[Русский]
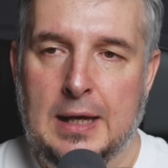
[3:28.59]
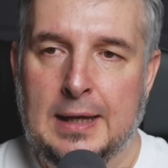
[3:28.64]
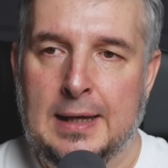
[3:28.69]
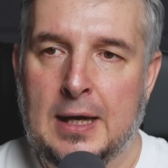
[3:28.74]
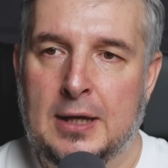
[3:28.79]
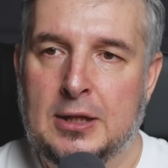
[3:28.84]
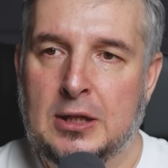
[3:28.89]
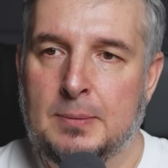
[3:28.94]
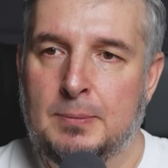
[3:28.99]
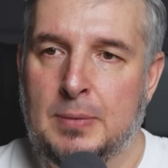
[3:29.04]

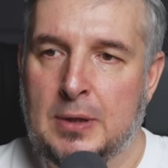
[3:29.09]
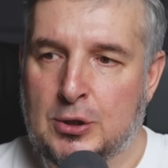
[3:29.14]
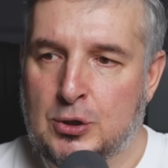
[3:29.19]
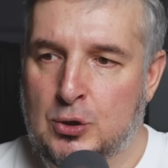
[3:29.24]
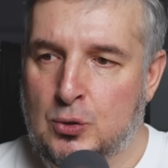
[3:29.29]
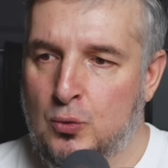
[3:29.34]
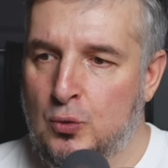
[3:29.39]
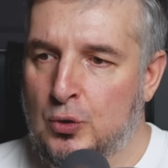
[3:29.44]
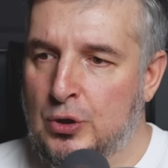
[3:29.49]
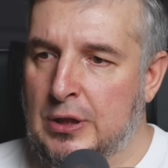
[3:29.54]
как тебе
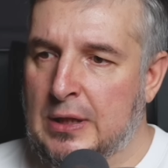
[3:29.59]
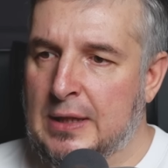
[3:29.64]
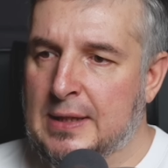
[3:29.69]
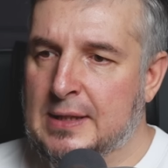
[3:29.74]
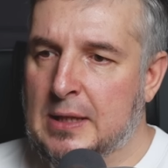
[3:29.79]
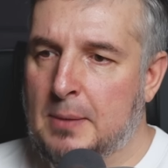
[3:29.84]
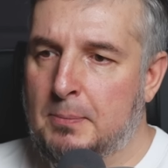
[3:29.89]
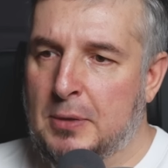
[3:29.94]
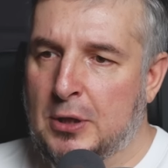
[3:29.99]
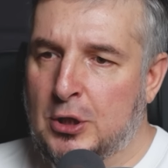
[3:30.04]

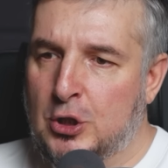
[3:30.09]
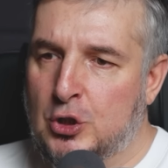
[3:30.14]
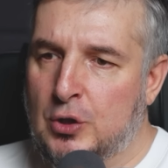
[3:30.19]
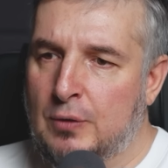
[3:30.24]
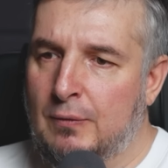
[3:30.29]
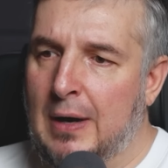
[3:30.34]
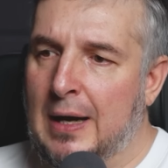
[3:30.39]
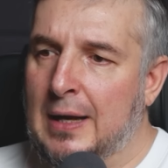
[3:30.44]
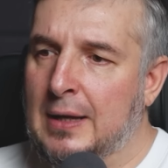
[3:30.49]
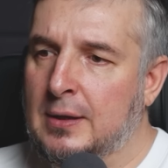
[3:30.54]
суетиться,
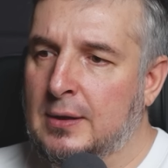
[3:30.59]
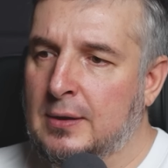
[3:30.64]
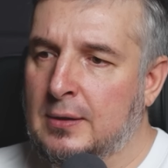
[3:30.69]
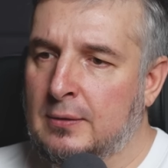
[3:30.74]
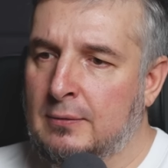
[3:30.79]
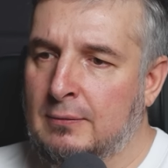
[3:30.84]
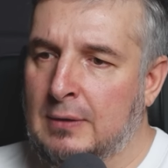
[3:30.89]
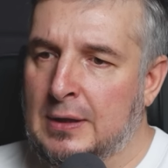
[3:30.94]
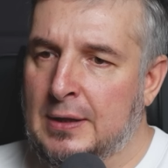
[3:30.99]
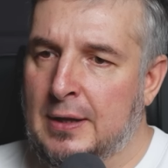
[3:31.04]
переживать,
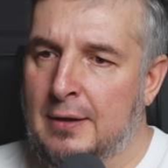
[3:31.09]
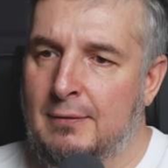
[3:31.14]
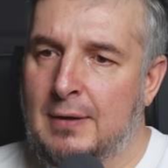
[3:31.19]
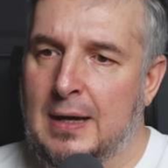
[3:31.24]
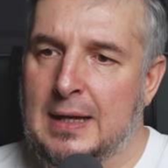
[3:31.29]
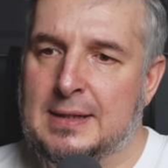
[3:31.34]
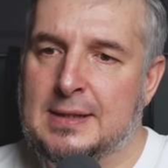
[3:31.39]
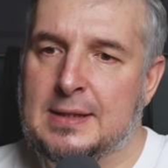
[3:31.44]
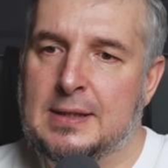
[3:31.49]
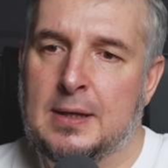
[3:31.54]

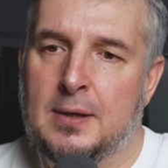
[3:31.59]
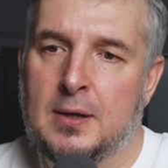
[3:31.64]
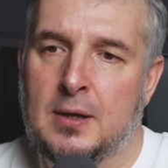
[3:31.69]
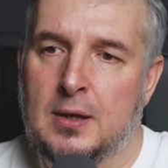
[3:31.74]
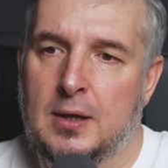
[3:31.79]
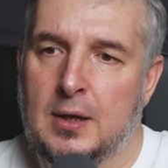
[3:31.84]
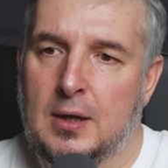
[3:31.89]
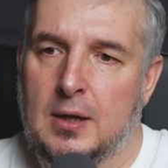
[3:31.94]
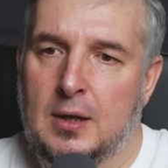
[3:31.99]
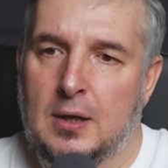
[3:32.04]
волноваться,